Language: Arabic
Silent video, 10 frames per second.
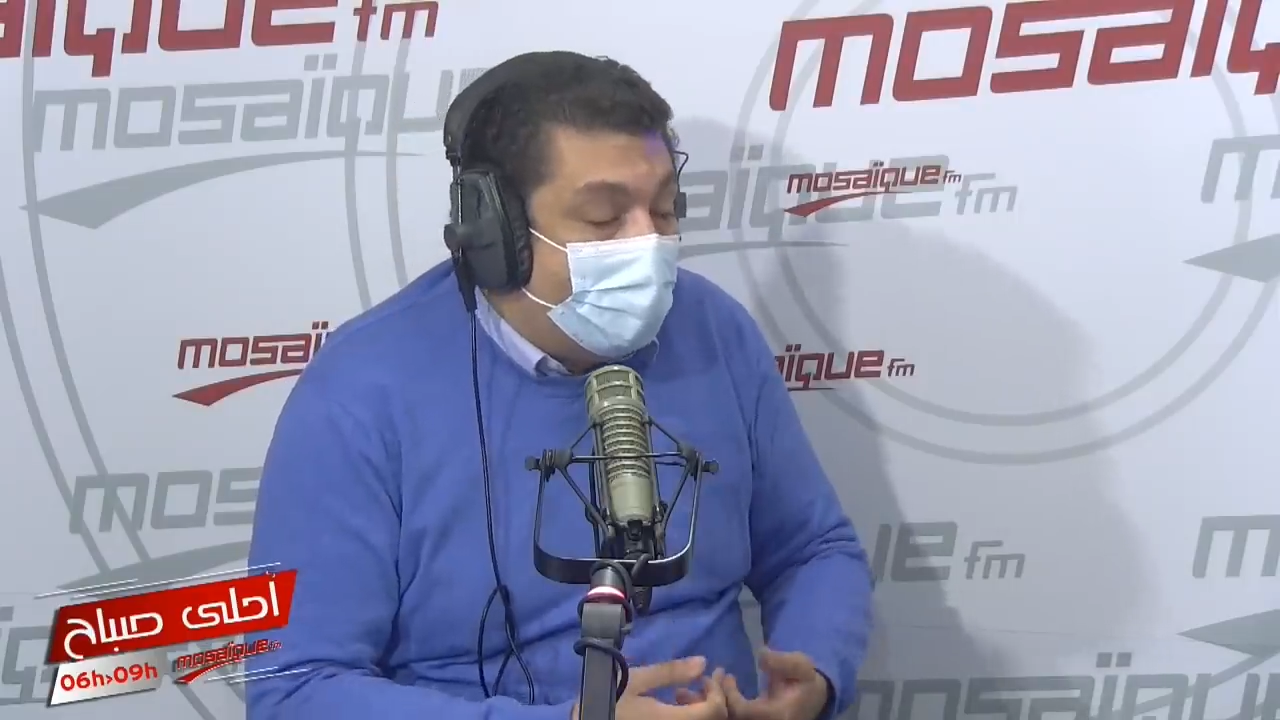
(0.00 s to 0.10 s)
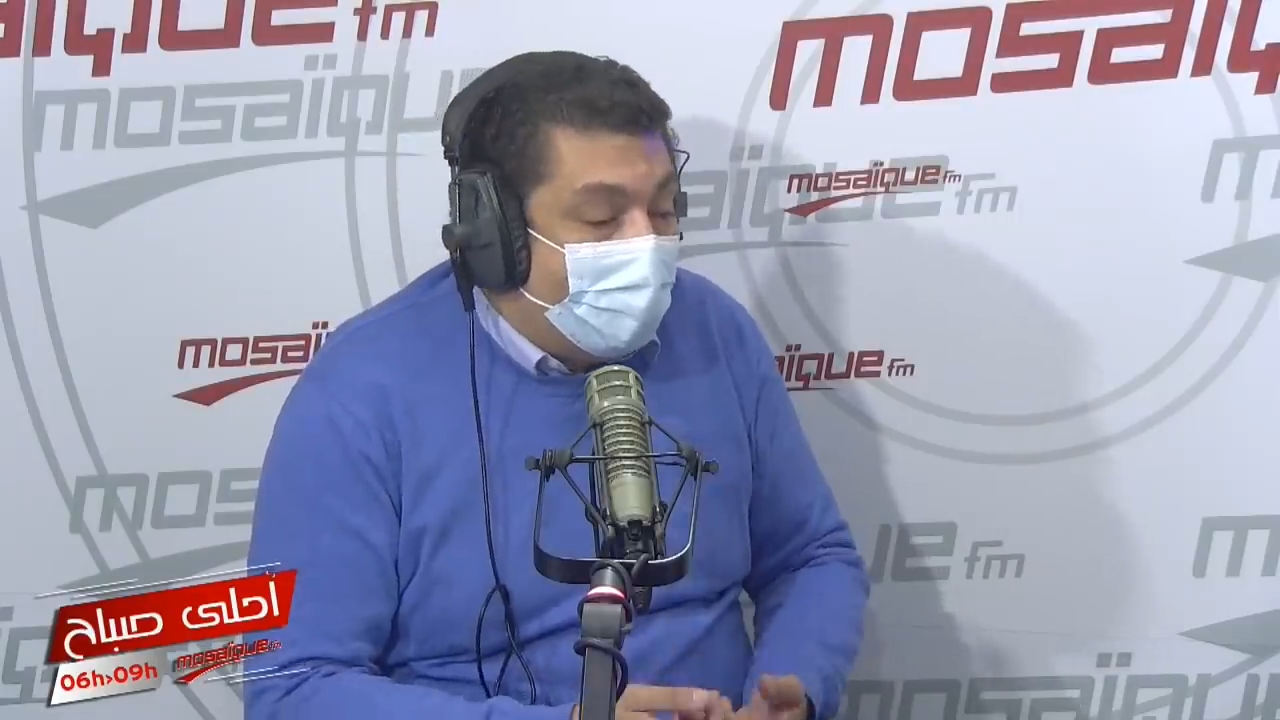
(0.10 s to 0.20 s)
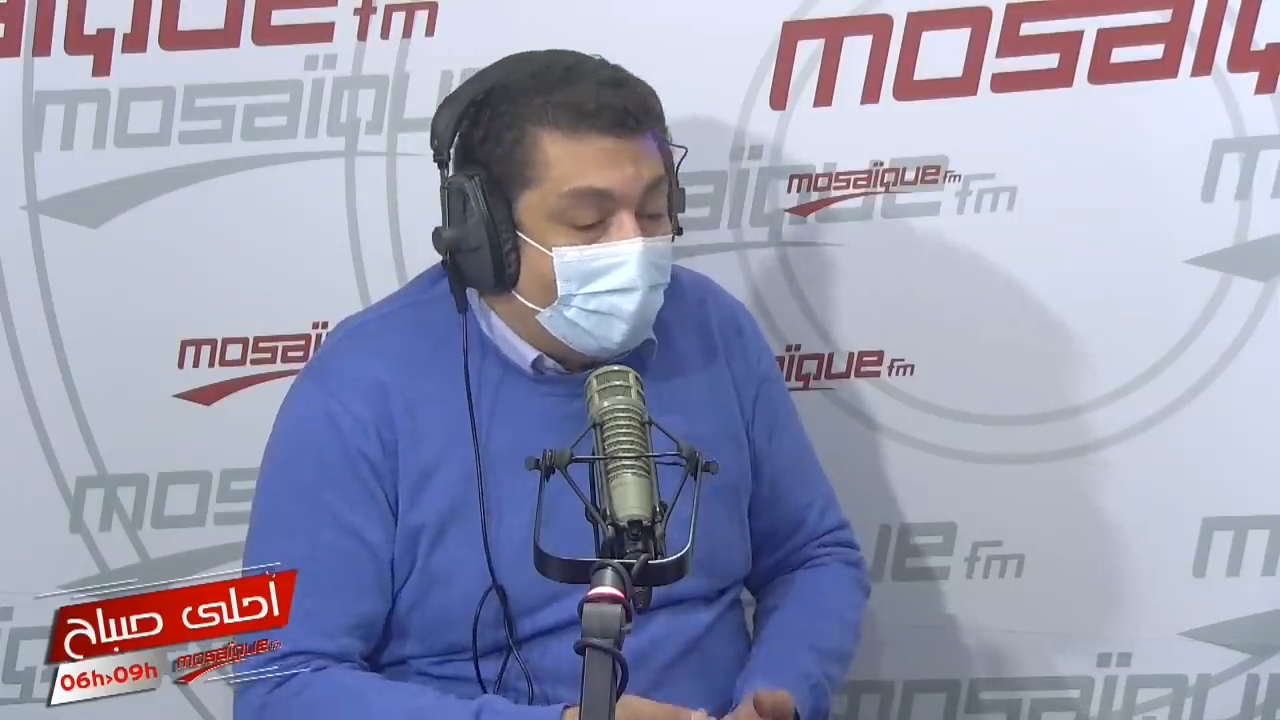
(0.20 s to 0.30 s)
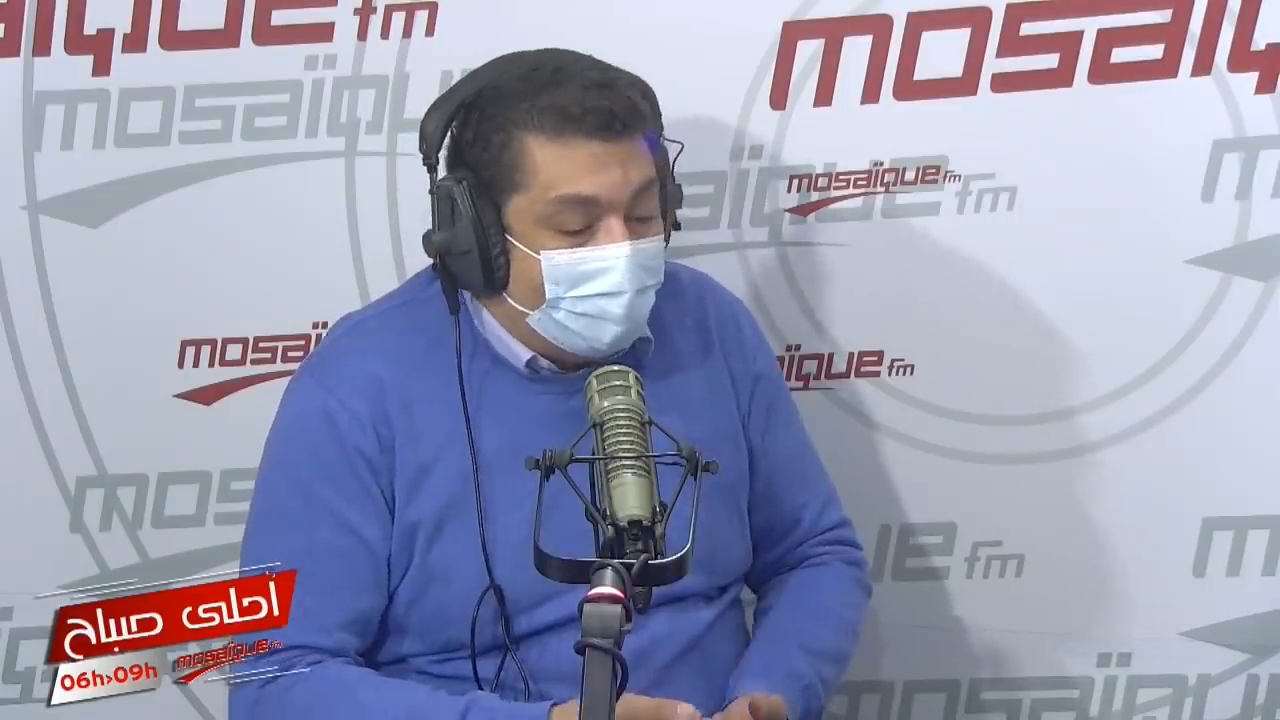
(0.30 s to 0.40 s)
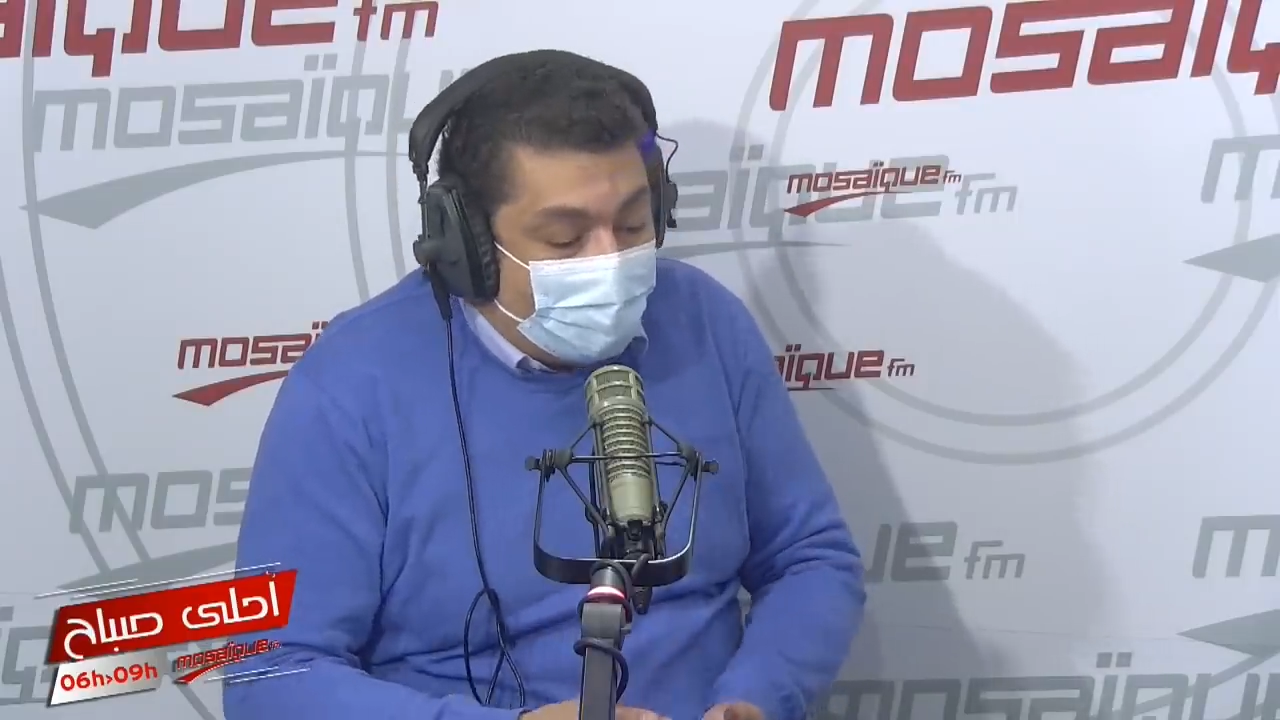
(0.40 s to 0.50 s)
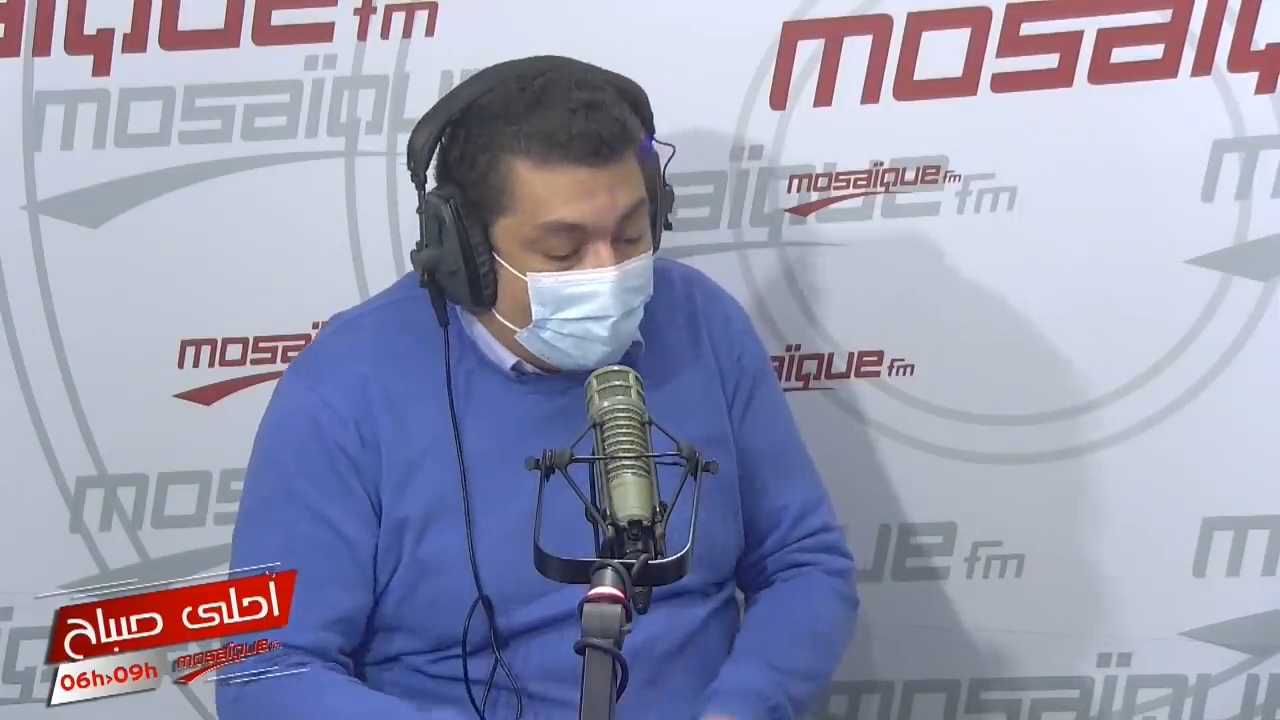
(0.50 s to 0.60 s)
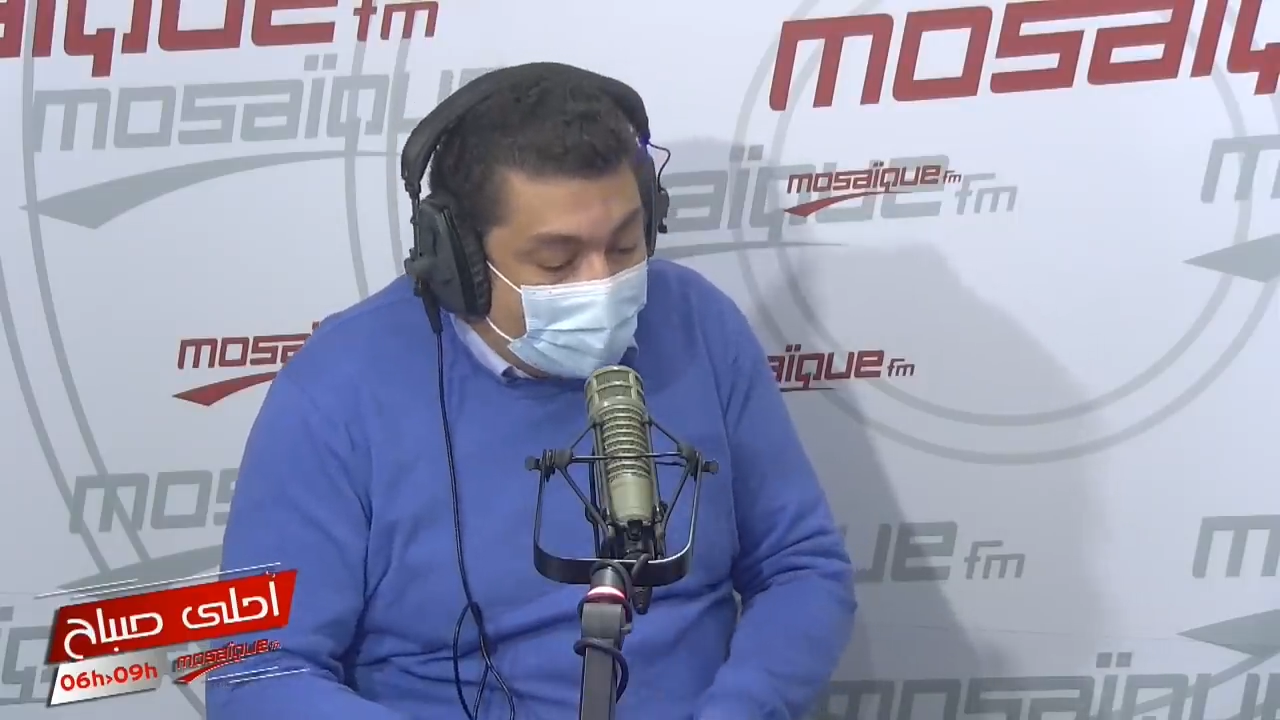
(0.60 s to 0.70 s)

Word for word: احنا فما